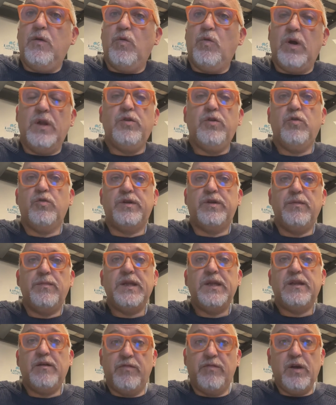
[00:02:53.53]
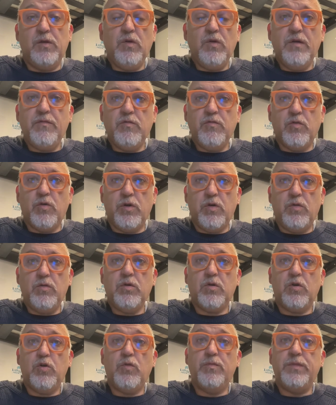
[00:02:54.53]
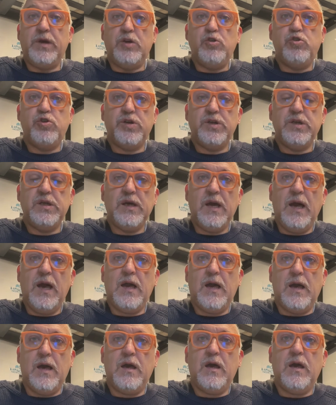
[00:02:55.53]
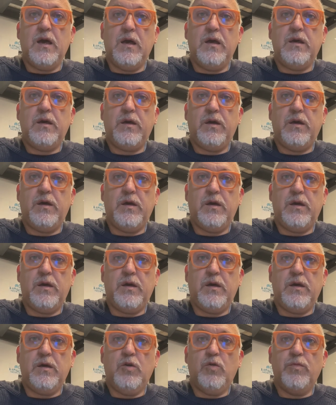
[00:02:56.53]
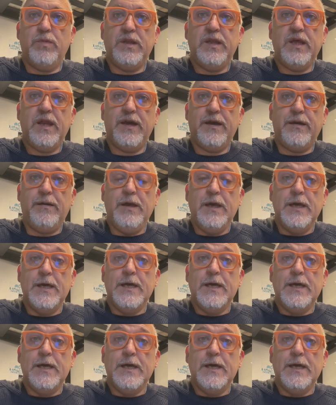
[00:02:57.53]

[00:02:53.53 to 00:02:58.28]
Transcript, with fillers: quando ti metti a fare un lavoro cominci a, eh, come dire,